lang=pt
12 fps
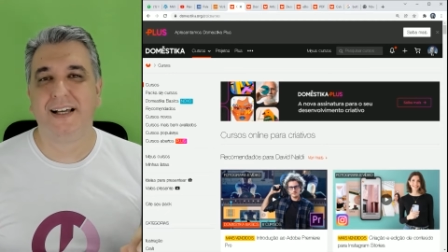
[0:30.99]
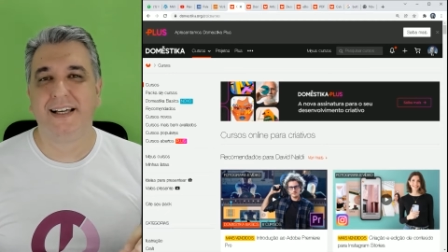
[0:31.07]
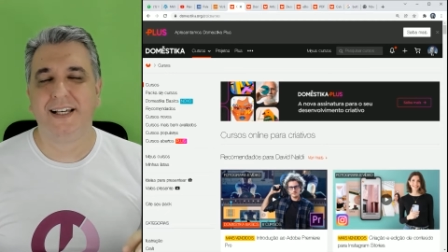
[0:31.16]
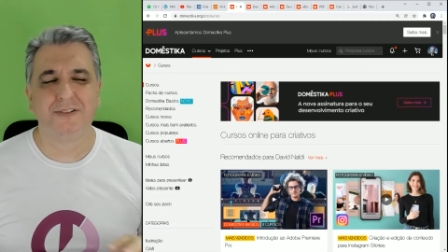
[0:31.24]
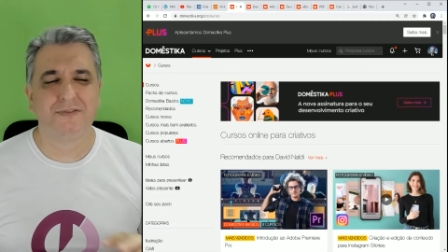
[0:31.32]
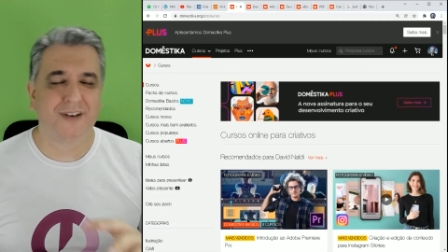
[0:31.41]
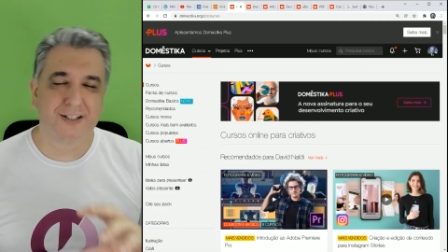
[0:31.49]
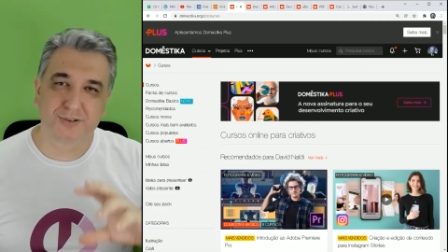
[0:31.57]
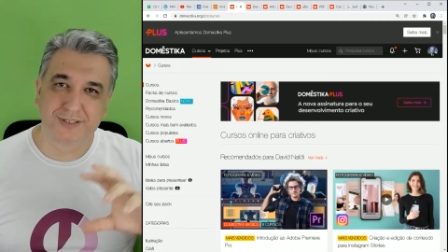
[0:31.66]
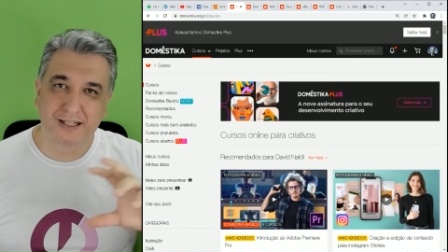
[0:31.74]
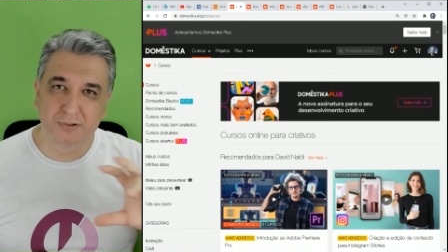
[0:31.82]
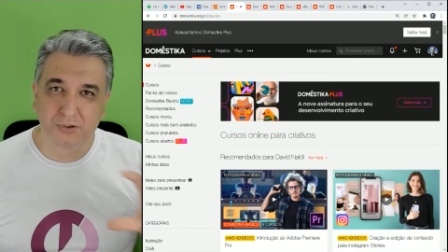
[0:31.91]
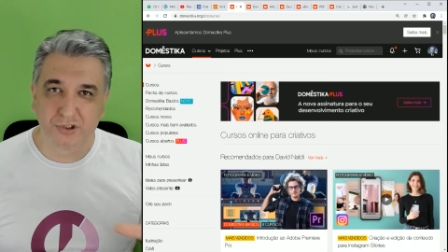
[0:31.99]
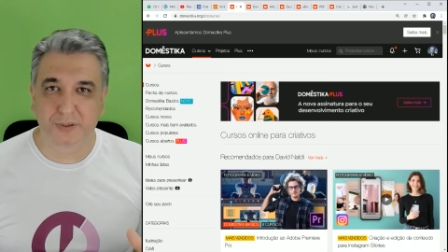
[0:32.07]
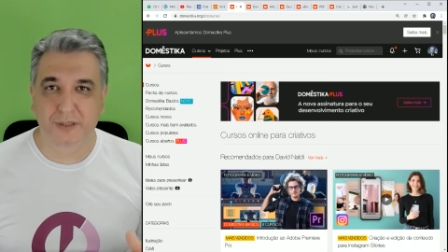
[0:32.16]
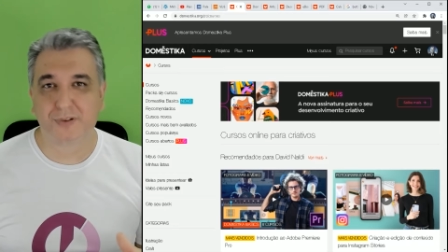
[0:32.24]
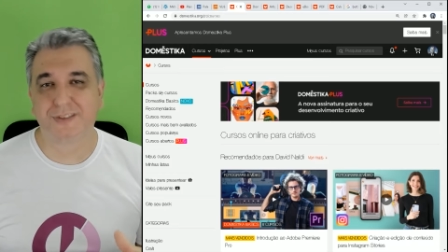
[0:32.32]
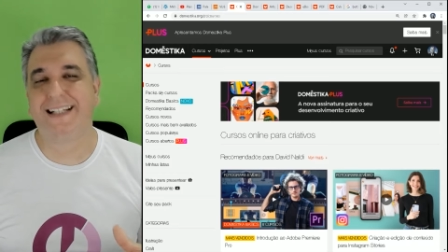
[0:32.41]
e diversos alunos para
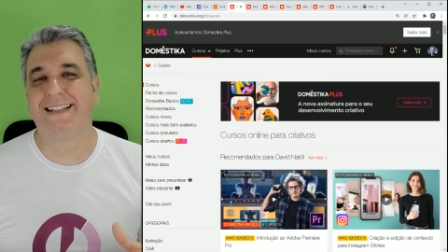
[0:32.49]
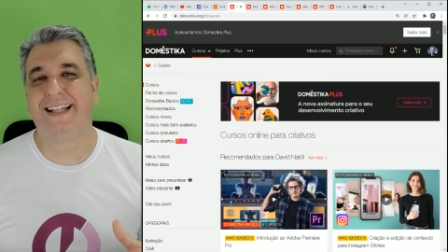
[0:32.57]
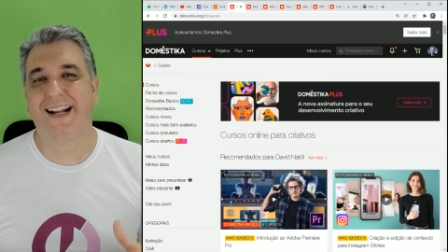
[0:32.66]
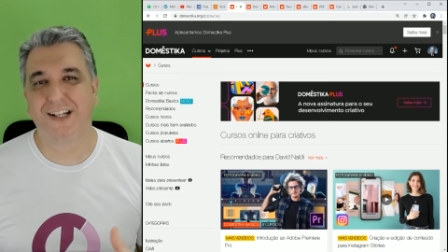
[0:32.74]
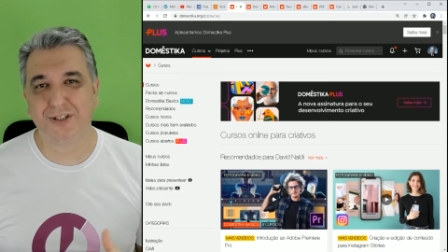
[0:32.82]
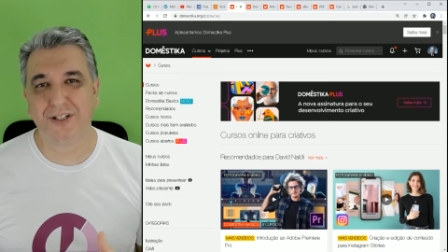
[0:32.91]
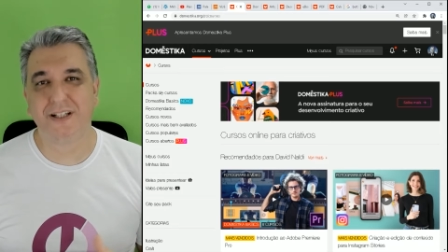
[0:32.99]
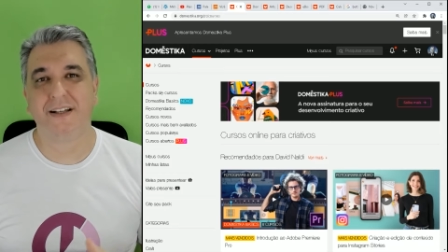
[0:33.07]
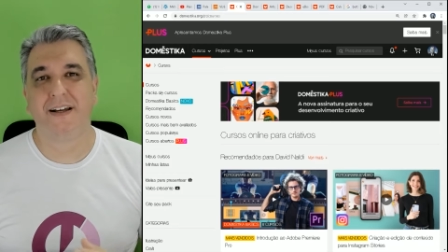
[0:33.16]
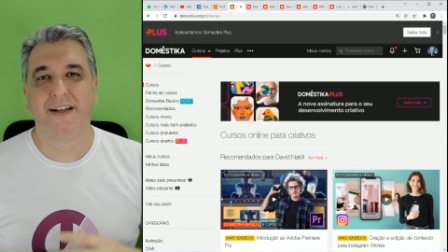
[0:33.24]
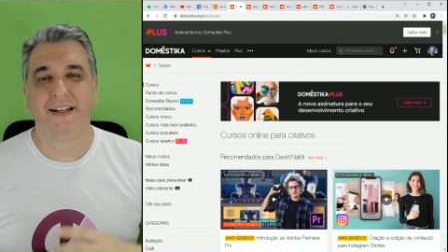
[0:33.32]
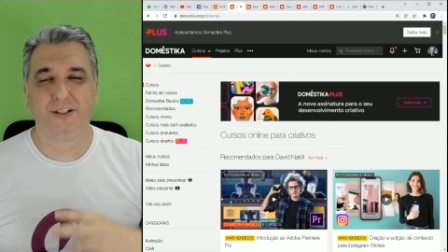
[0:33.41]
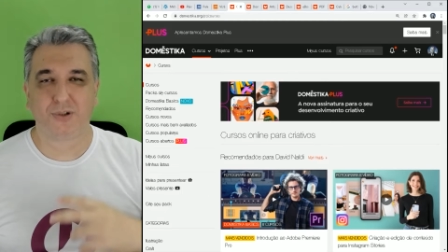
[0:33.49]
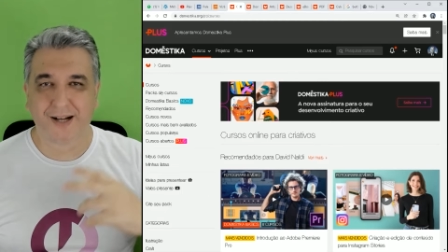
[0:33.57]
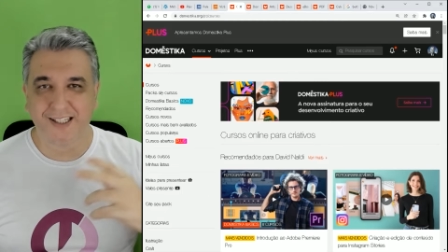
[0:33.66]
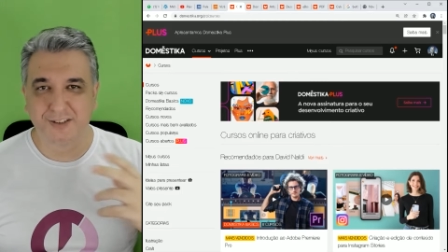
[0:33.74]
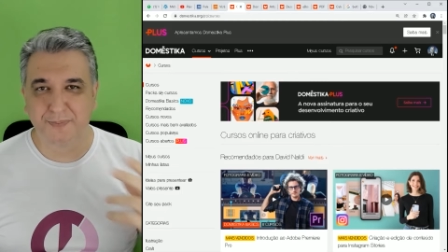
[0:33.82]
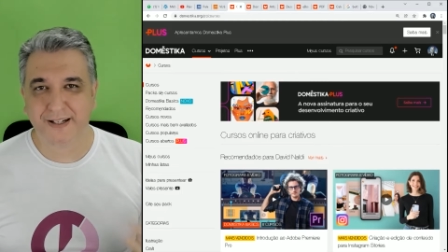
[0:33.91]
você interagir e trocar
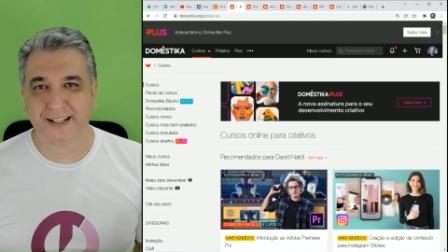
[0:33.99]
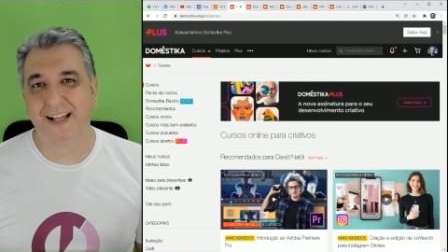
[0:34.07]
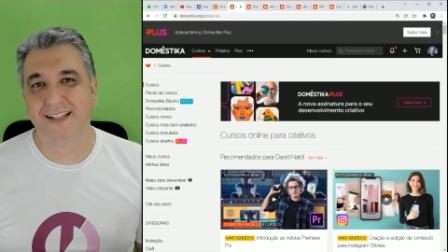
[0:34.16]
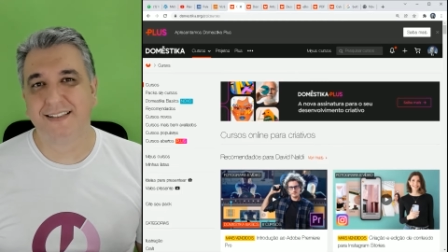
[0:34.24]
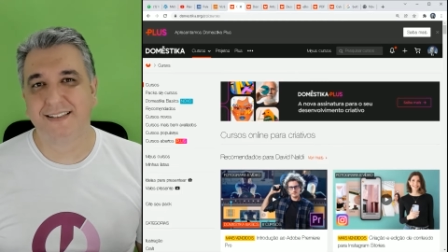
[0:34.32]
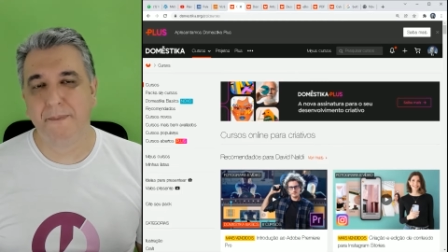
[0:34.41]
experiências.